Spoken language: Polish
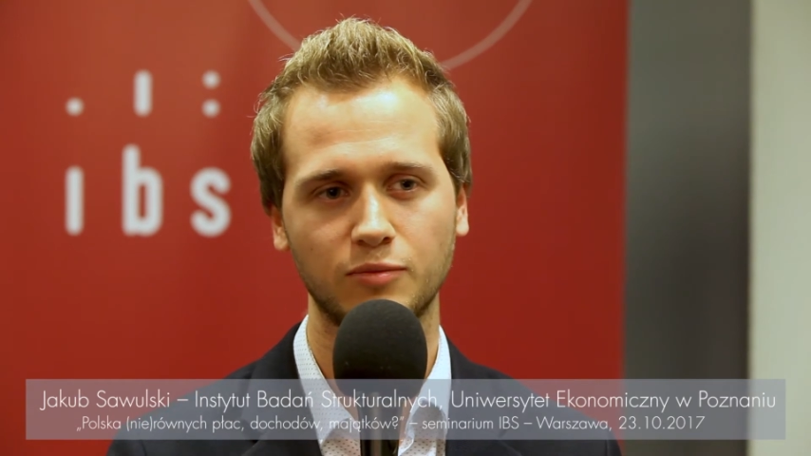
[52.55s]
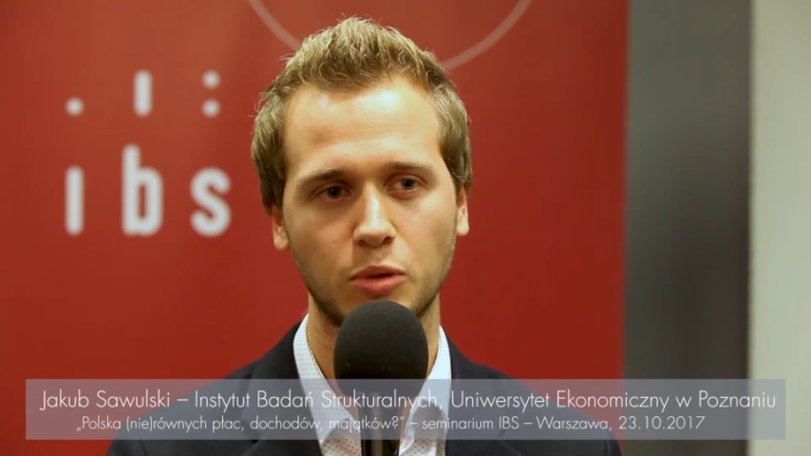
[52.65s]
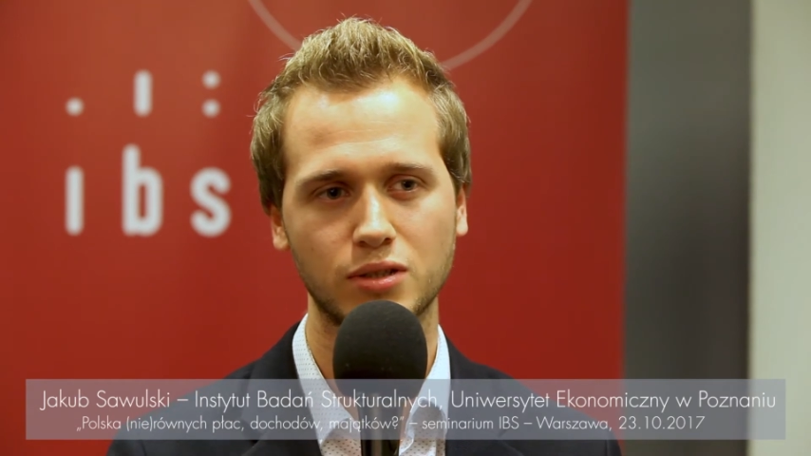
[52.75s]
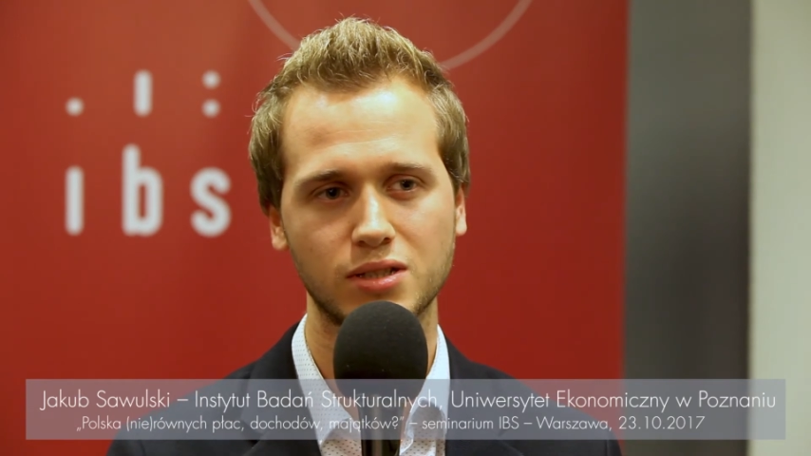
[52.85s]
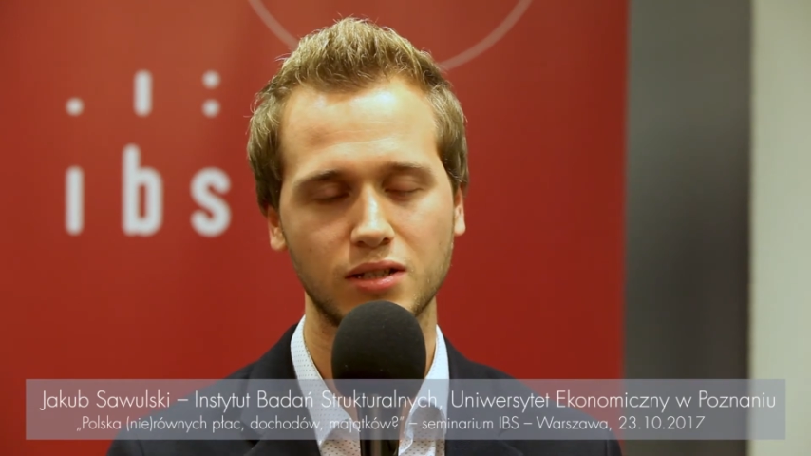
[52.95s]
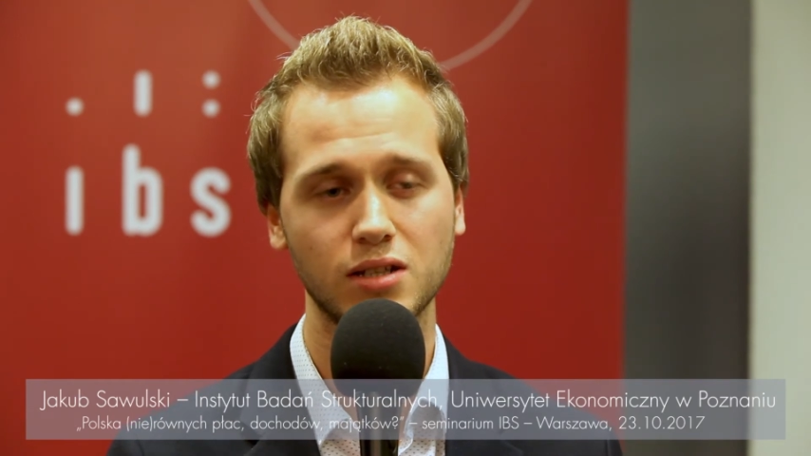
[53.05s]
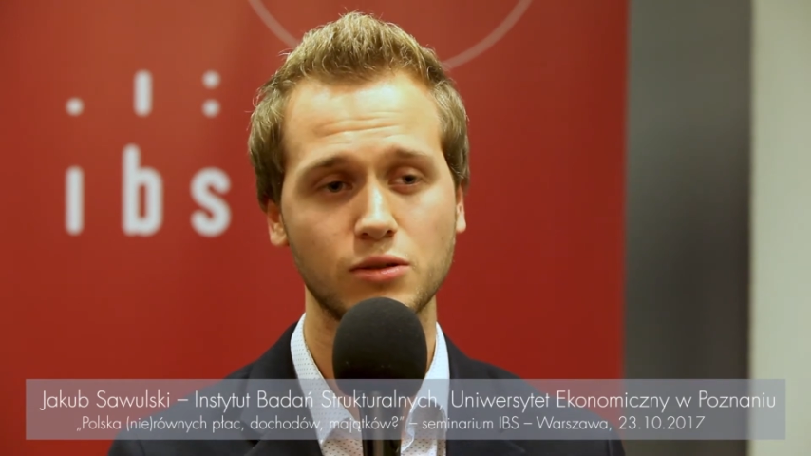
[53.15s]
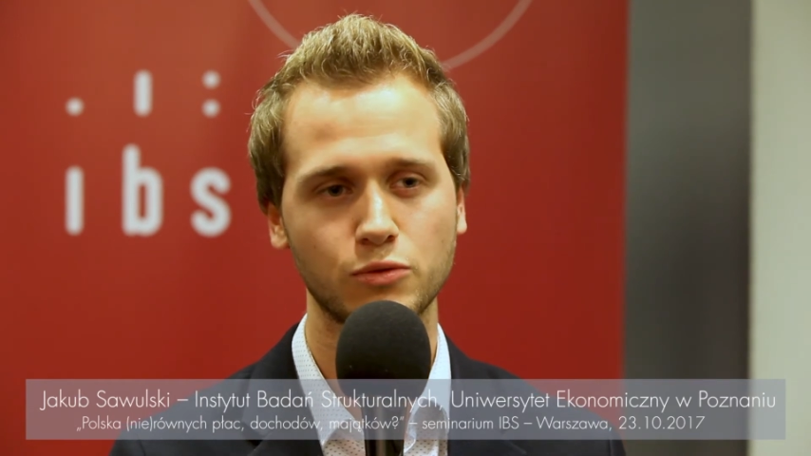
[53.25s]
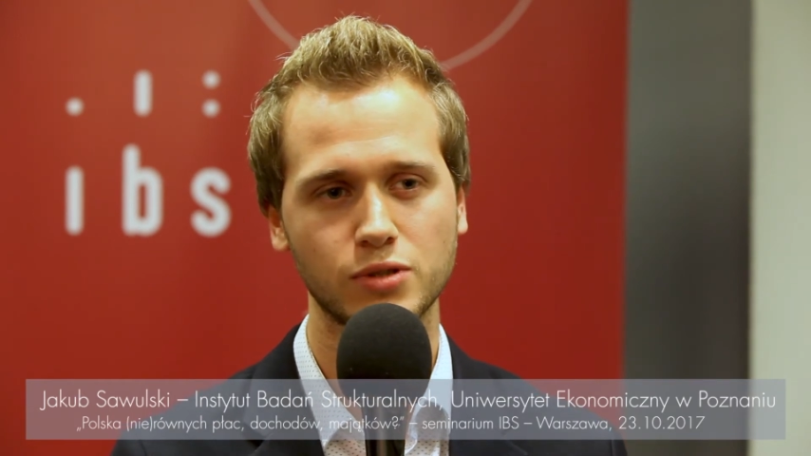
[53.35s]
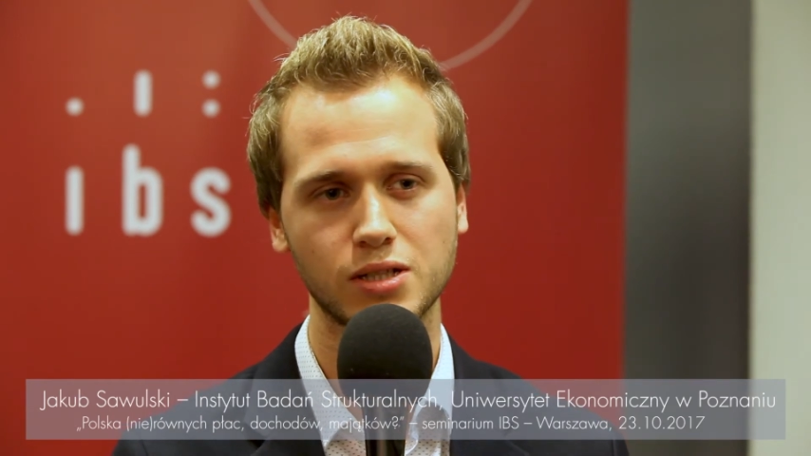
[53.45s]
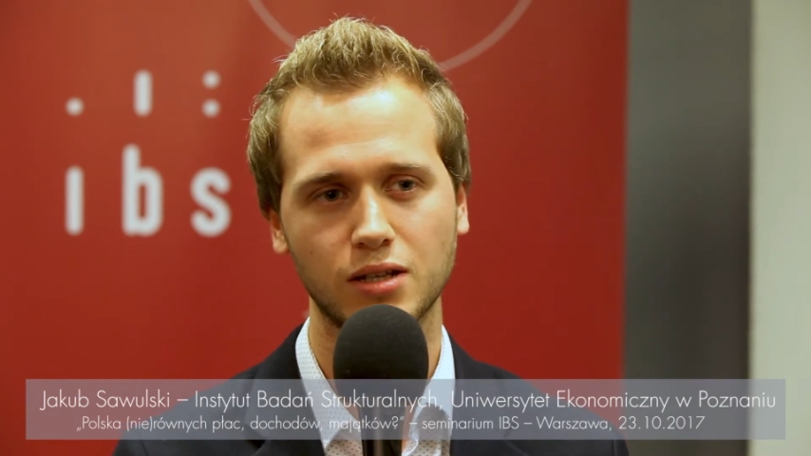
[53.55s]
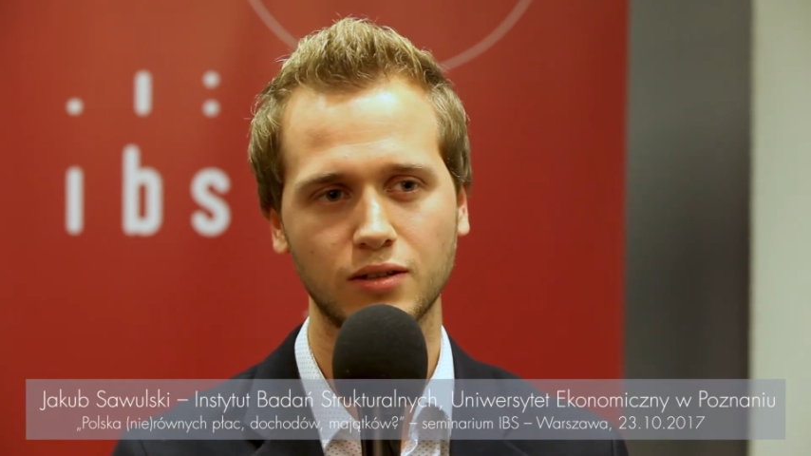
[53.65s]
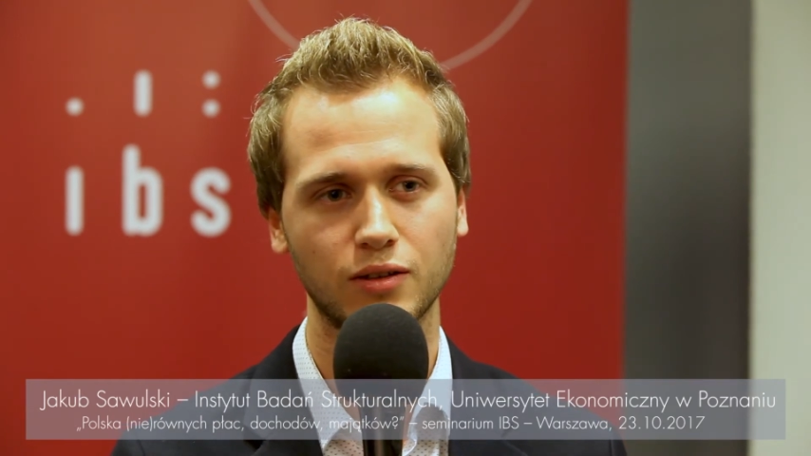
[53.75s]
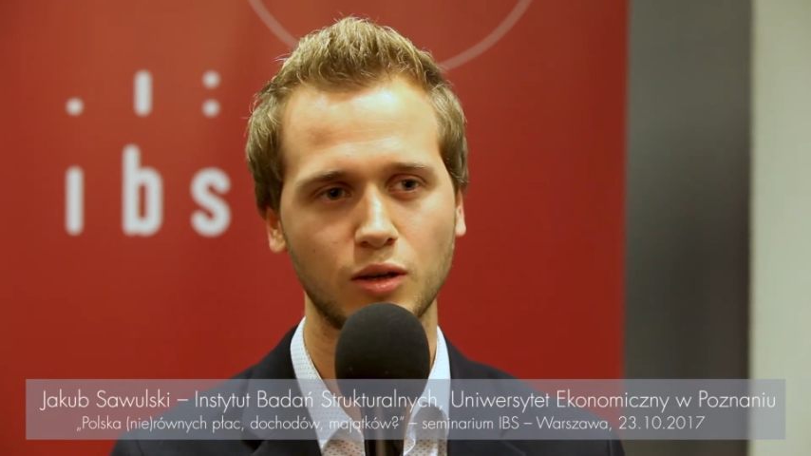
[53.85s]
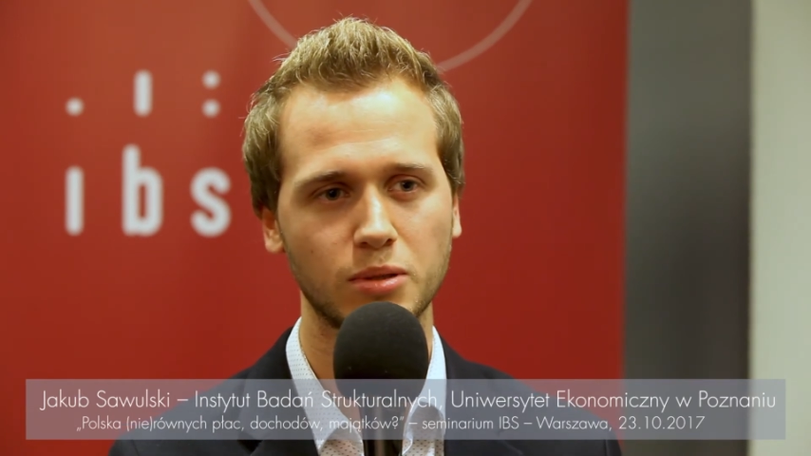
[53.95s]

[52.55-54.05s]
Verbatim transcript: Polsce nie są uzasadnione